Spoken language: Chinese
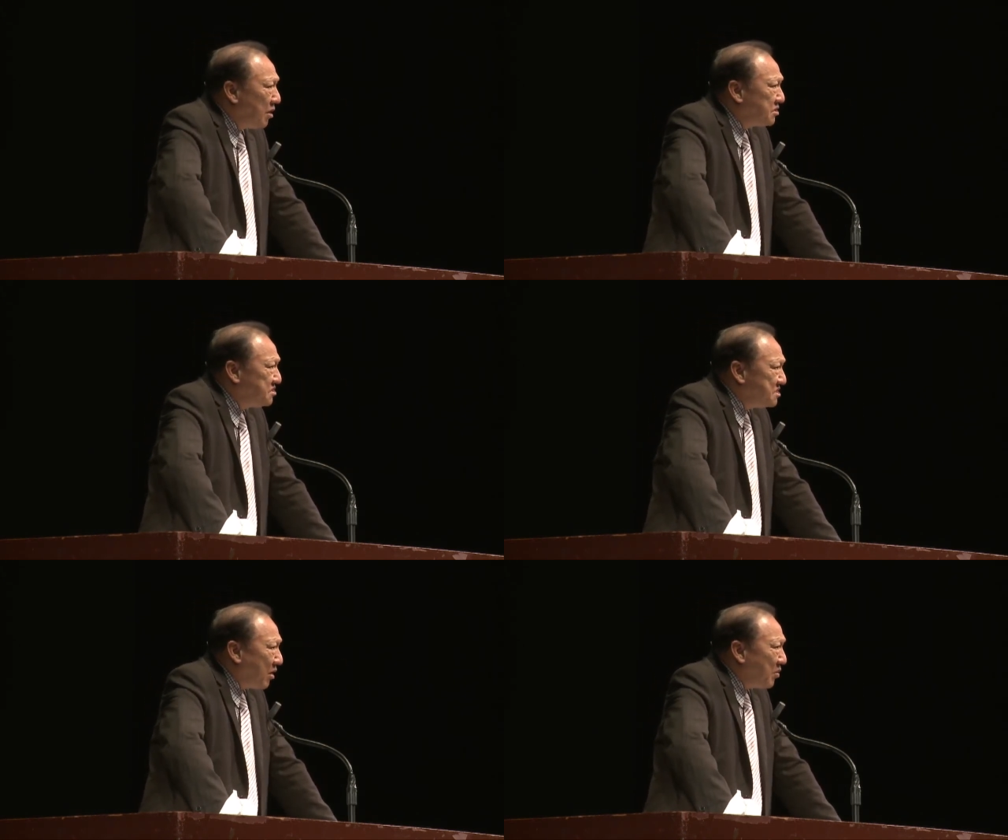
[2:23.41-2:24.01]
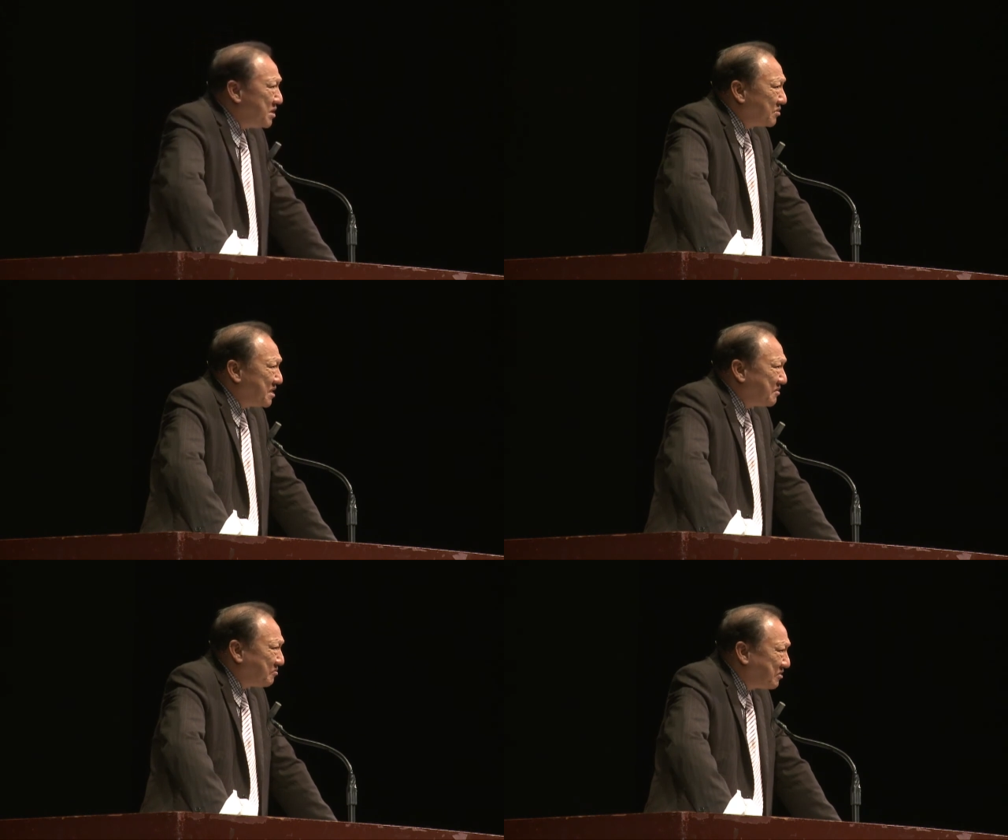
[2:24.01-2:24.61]
啊，教会
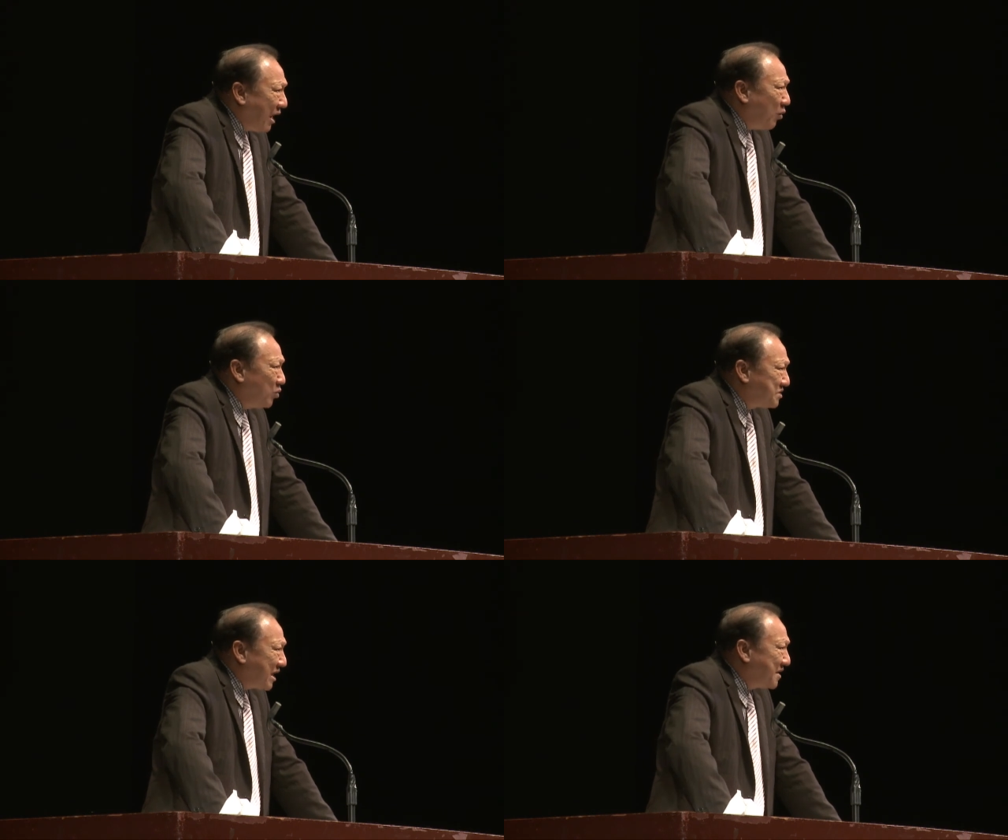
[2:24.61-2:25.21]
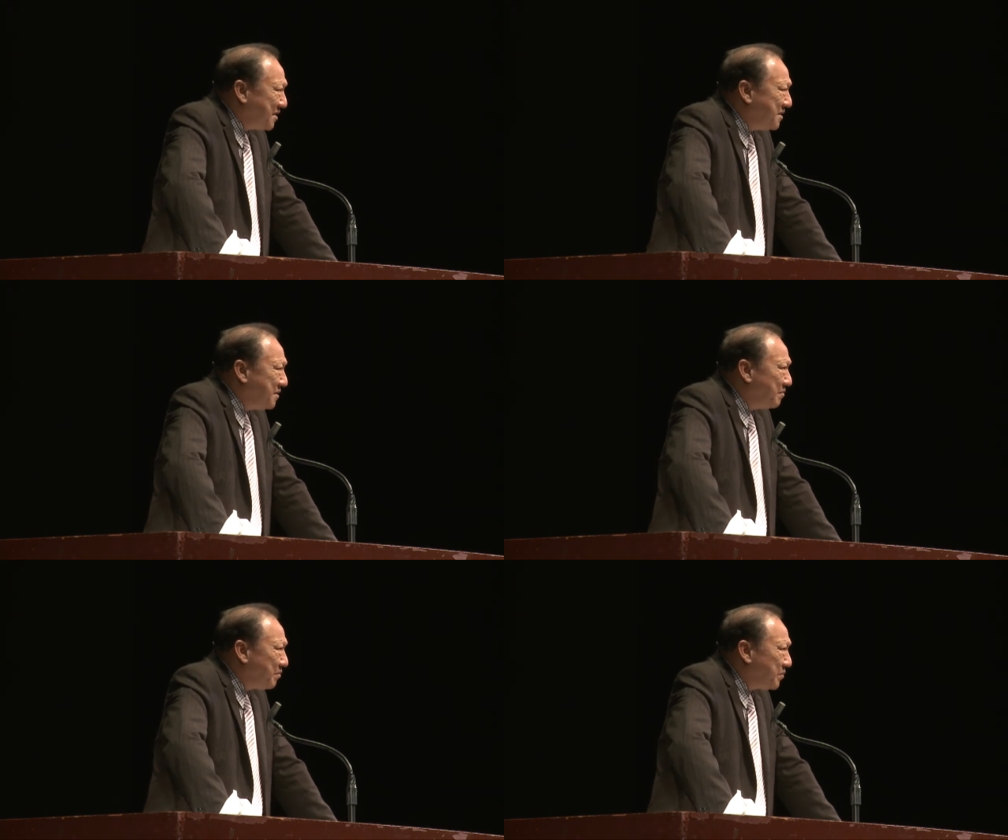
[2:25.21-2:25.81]
要在道上合
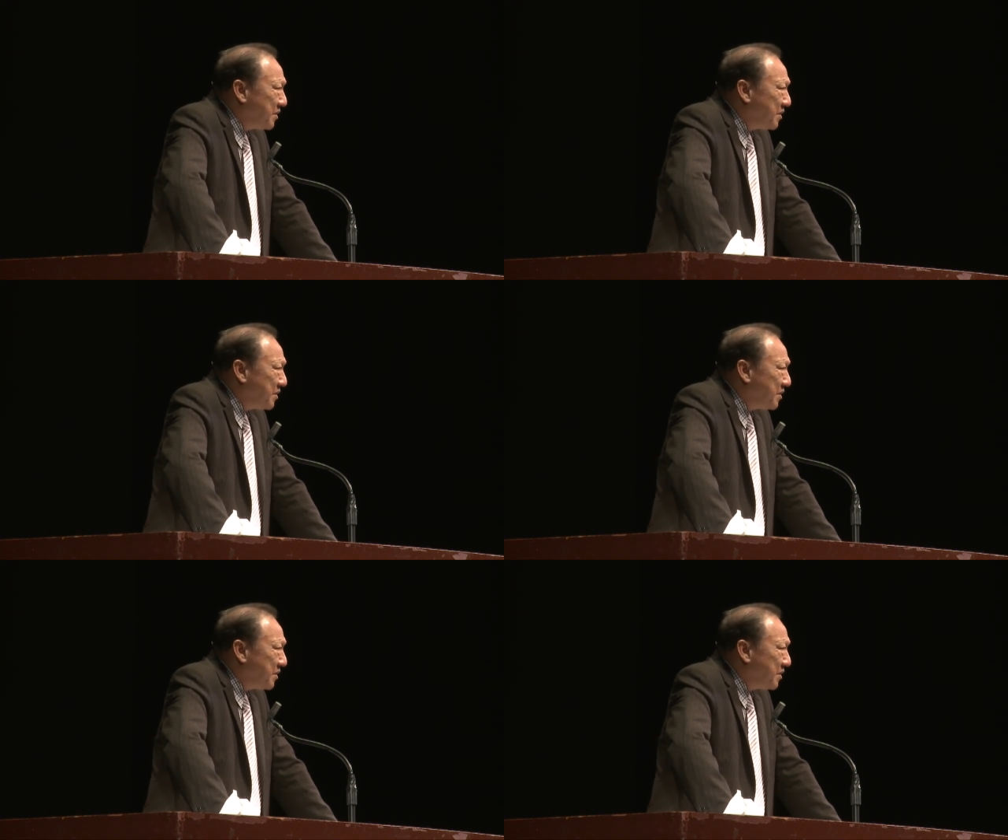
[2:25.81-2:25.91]
一，